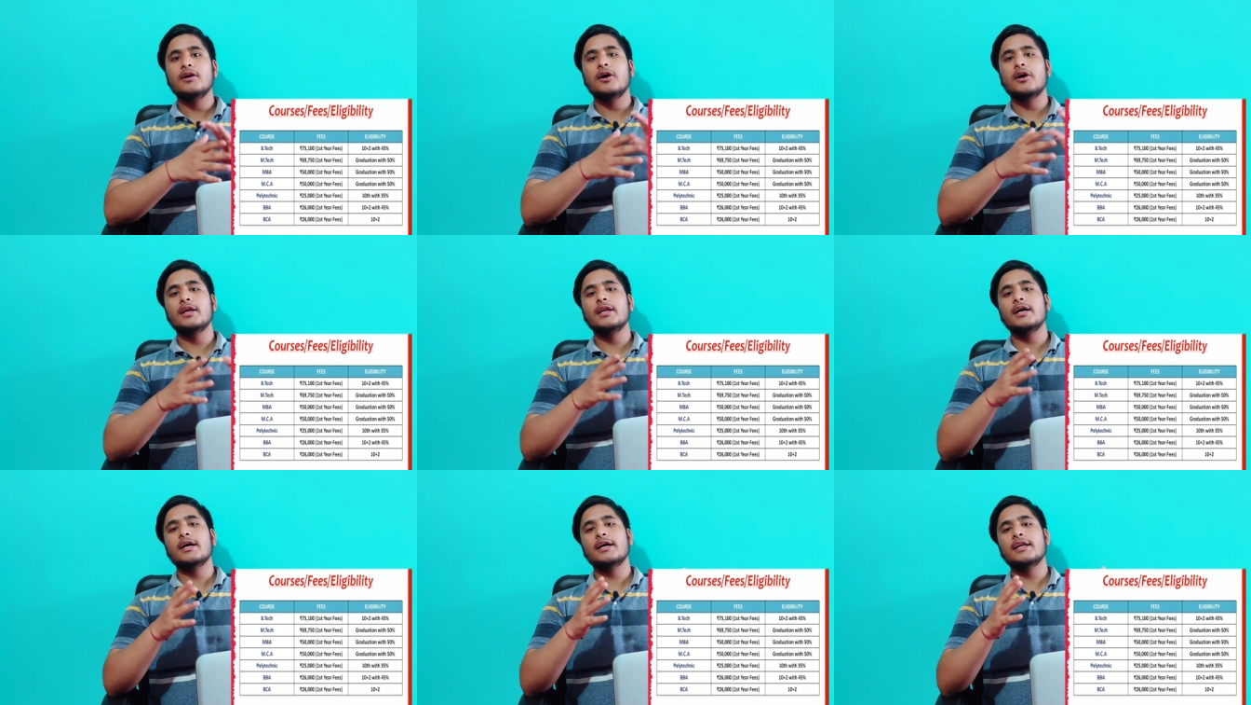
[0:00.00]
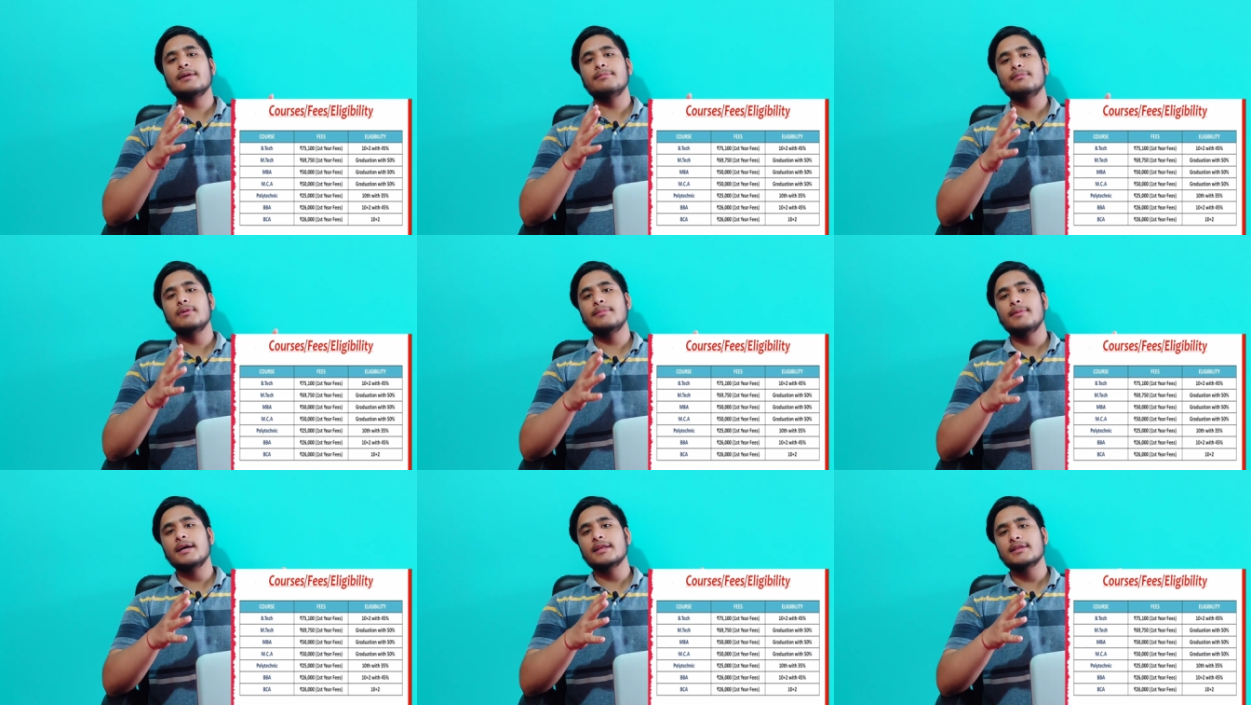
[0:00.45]
और अगर अब
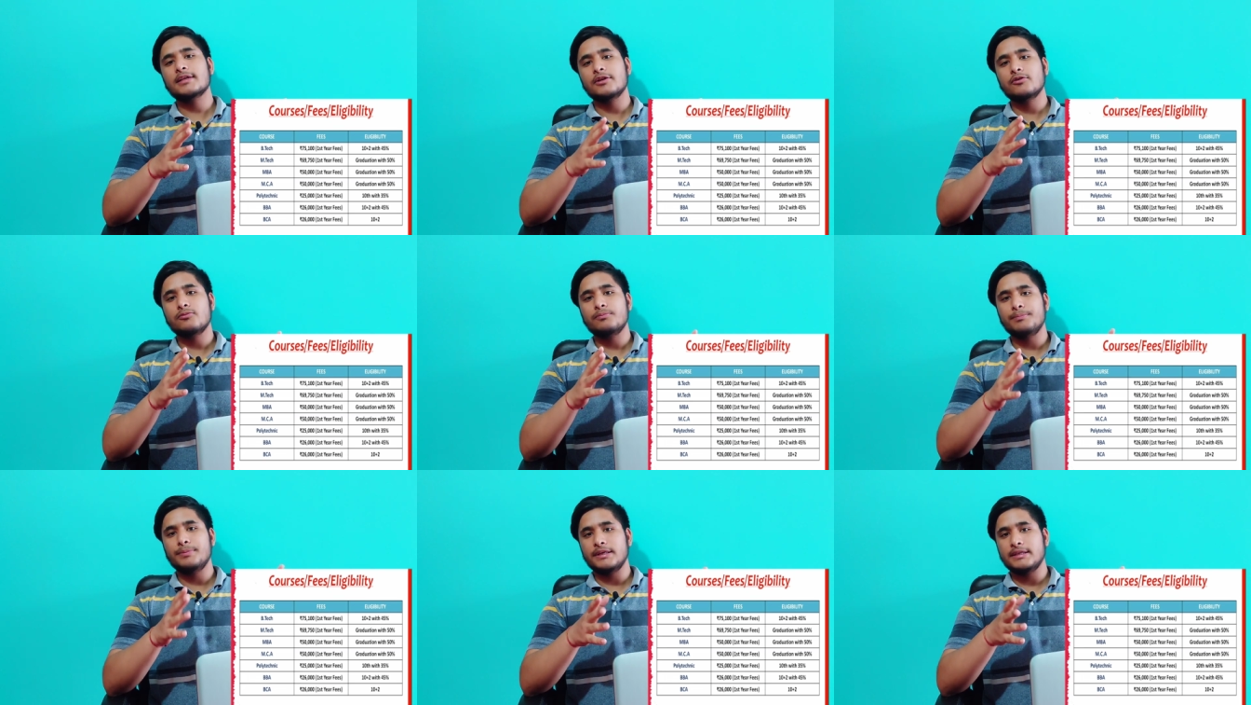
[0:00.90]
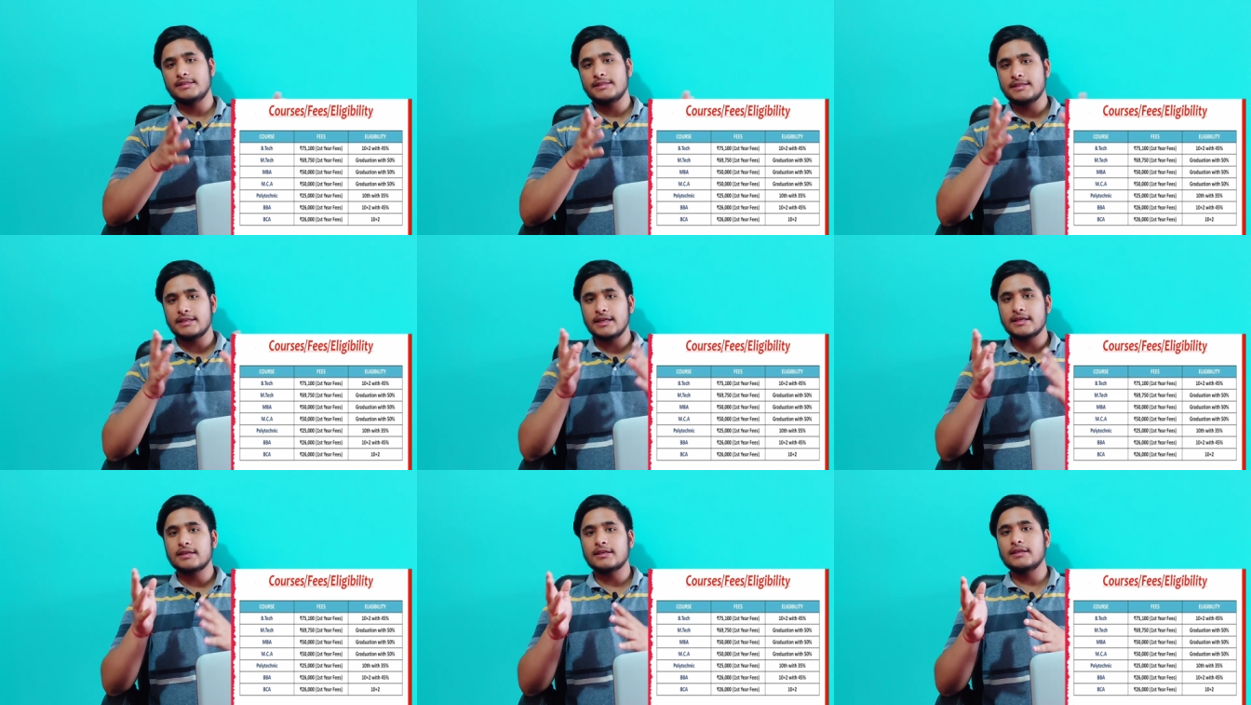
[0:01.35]
मैं बात करूँ बी
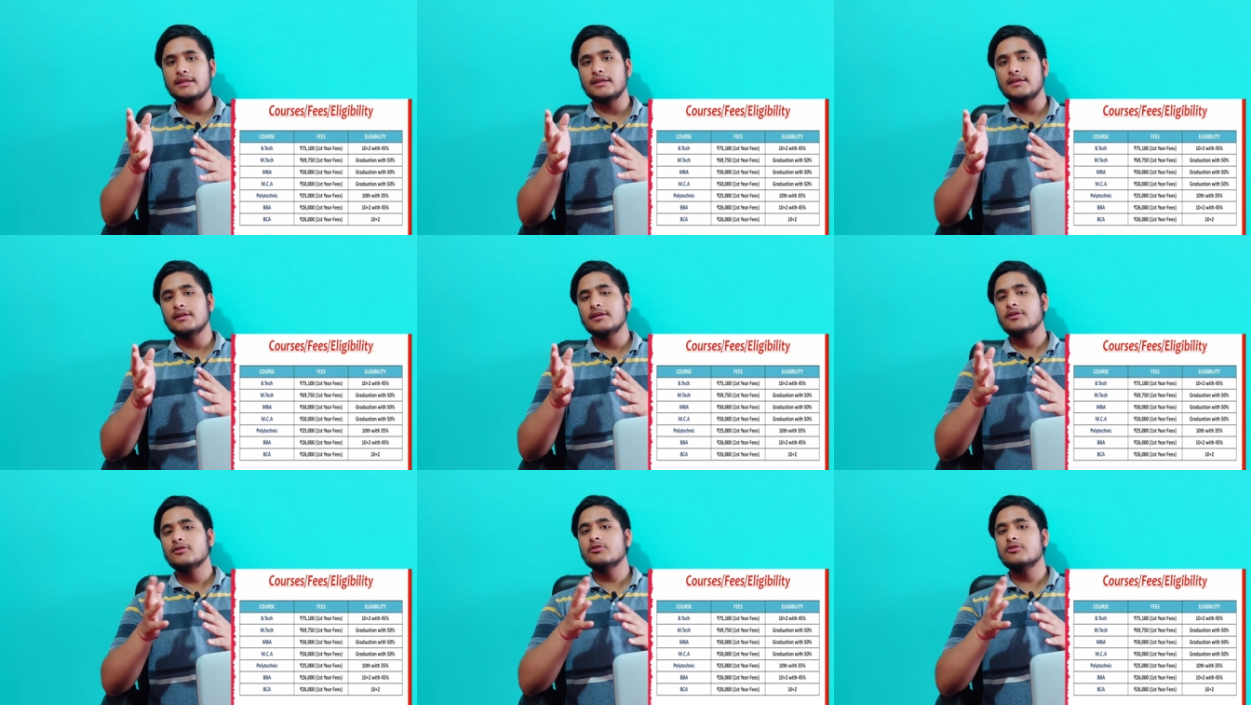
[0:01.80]
की